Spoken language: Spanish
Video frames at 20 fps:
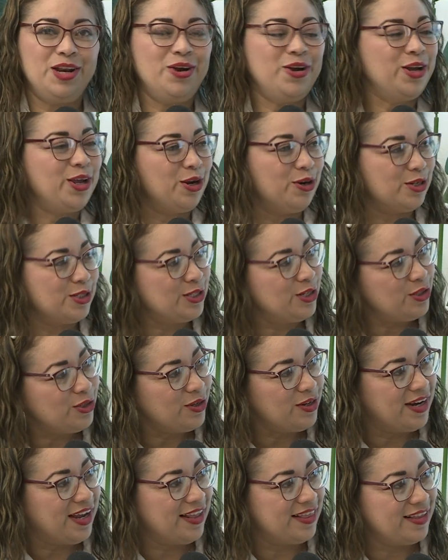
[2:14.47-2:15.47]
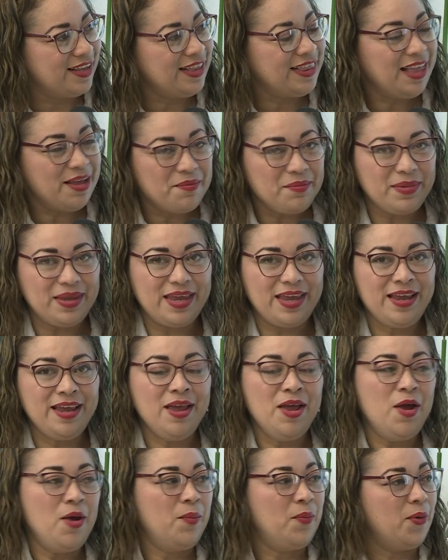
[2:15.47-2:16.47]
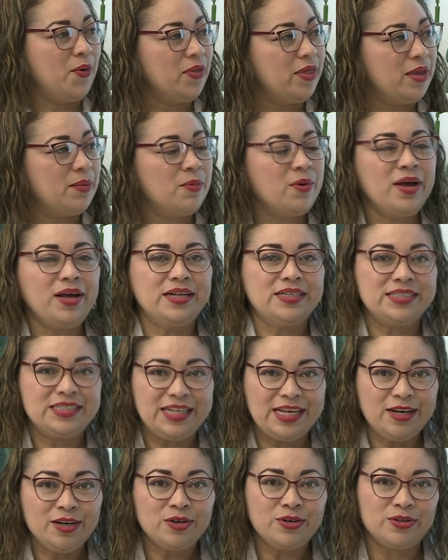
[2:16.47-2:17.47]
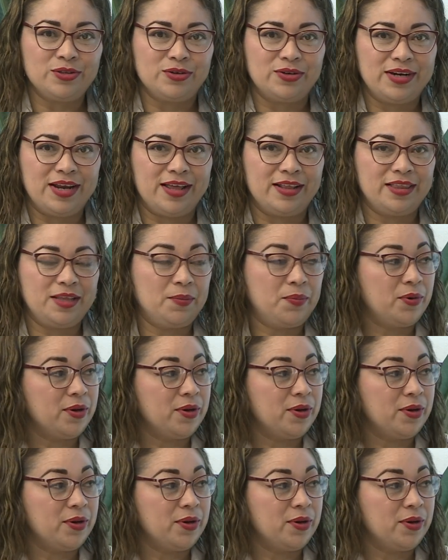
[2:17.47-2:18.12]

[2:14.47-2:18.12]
los que no son donantes también podemos hacernos donantes,